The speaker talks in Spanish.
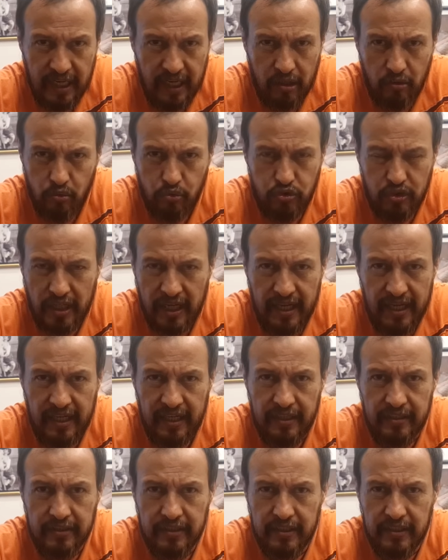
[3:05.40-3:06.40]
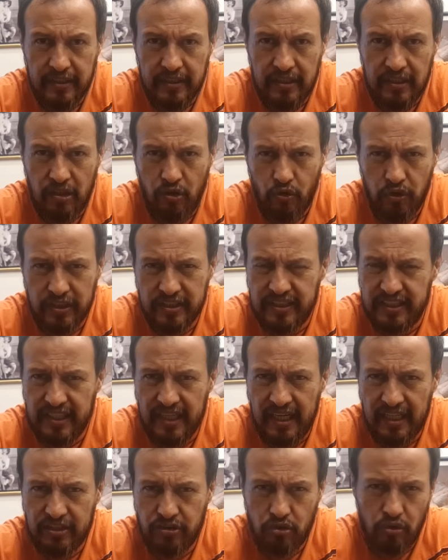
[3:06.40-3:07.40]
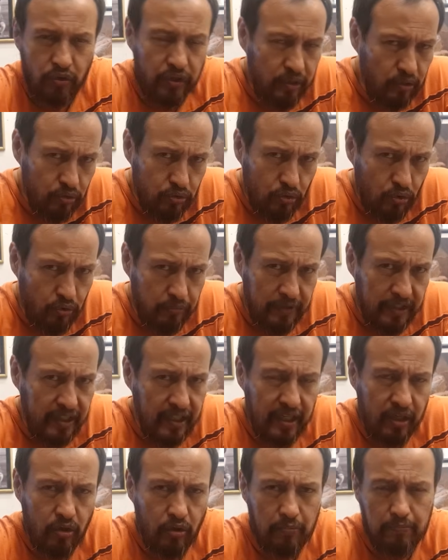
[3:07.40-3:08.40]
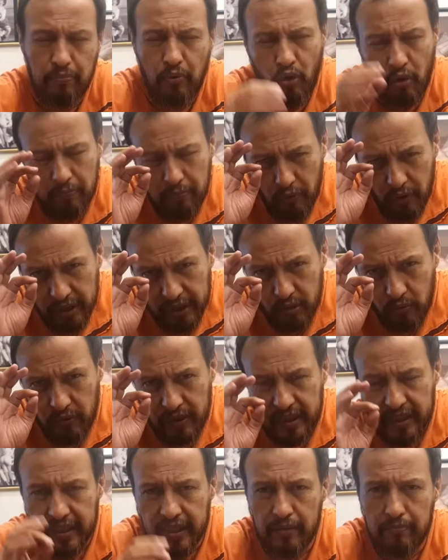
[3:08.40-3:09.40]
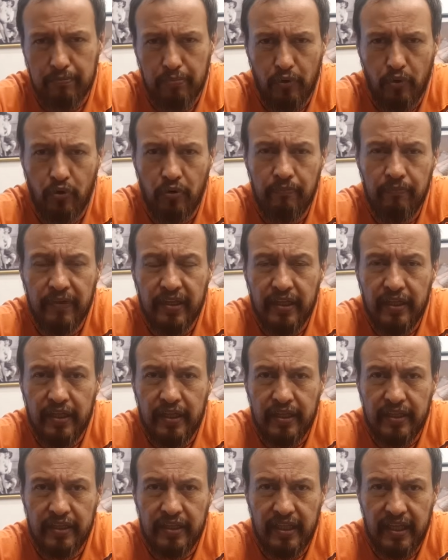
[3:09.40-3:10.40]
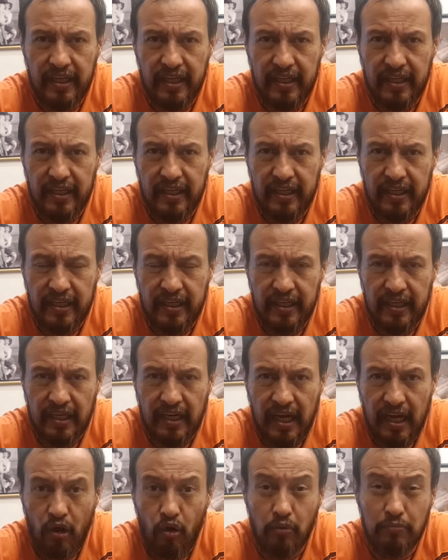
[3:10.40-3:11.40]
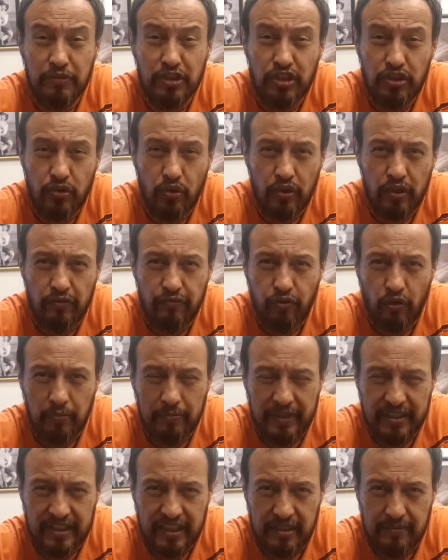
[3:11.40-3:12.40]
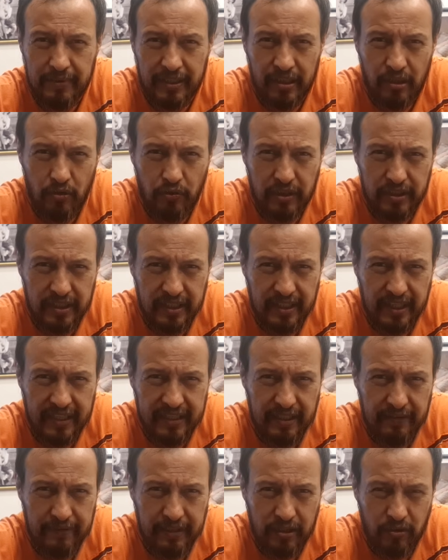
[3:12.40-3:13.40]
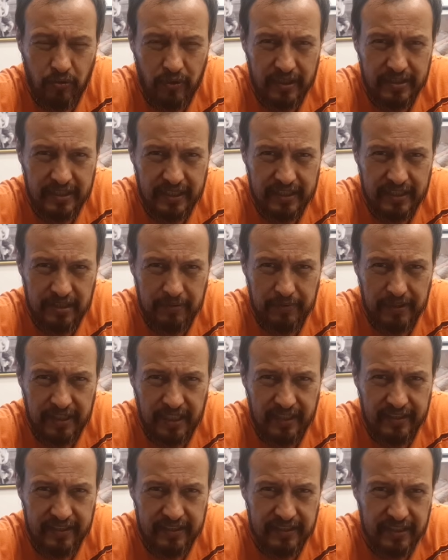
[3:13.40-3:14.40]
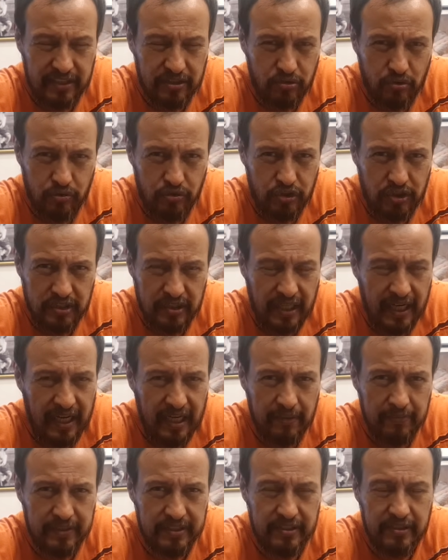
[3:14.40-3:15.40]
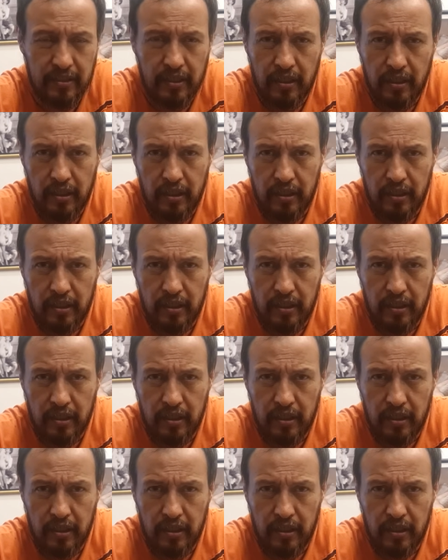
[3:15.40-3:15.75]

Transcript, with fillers: la ruta lo decía yo en otro video, por poner un ejemplo de la omisión informativa de lo que tenga que ver con las actividades de Xochitl Galvez,